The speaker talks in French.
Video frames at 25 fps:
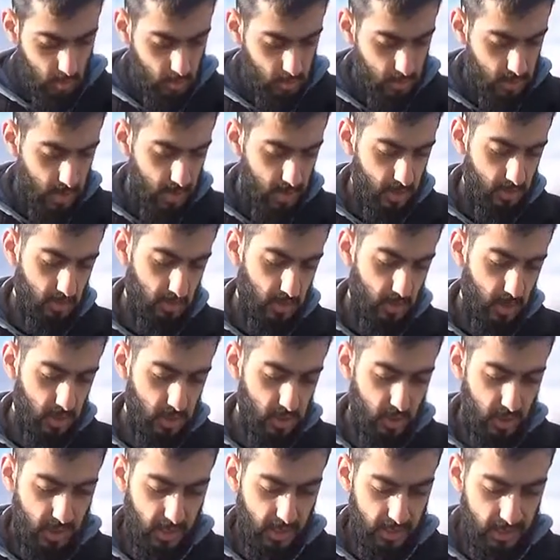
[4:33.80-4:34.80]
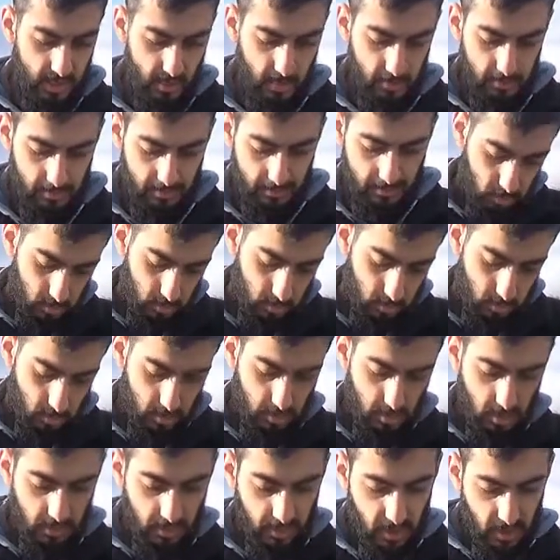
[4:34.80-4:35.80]
Ça y est, voilà, je l'ai cassé. Ah,
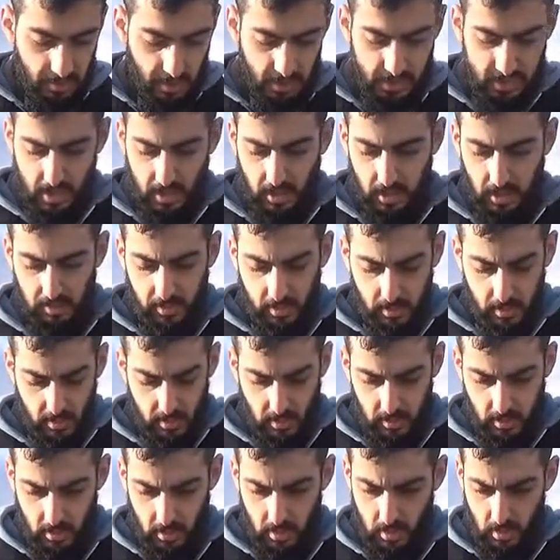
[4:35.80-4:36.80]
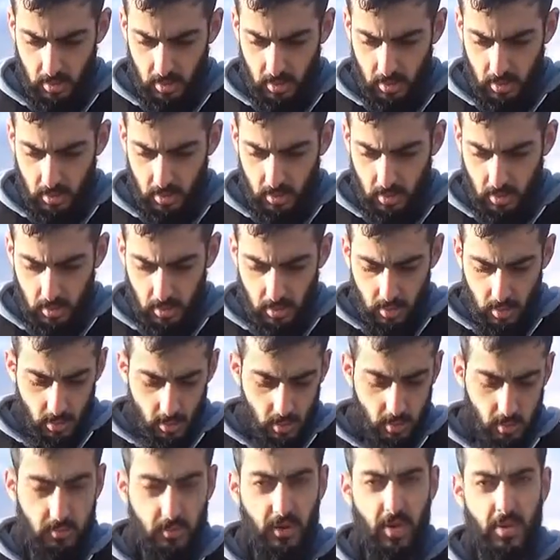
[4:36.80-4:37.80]
mais il fallait bien que ça arrive. Hein.
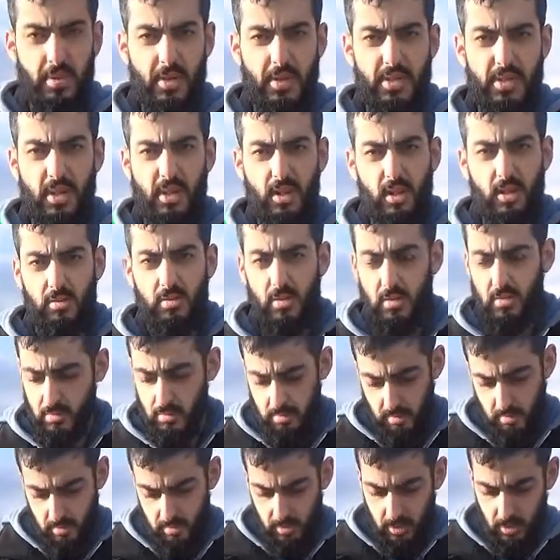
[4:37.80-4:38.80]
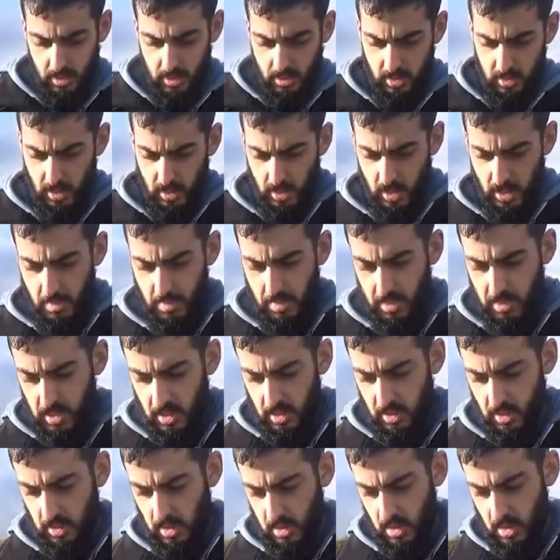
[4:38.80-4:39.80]
Il fallait bien que ça arrive. Voilà, ça y est, il est
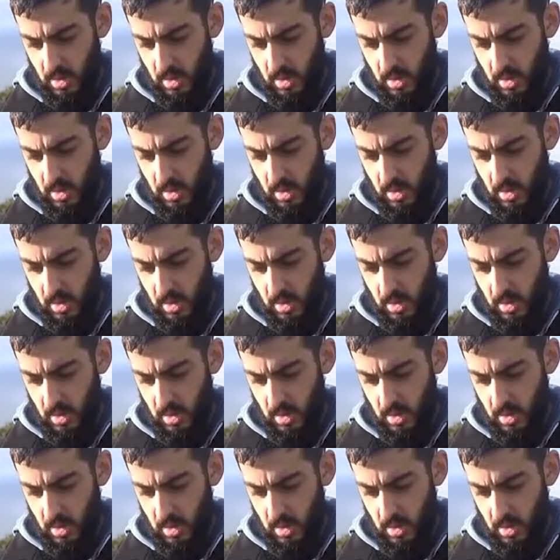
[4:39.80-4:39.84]
pété.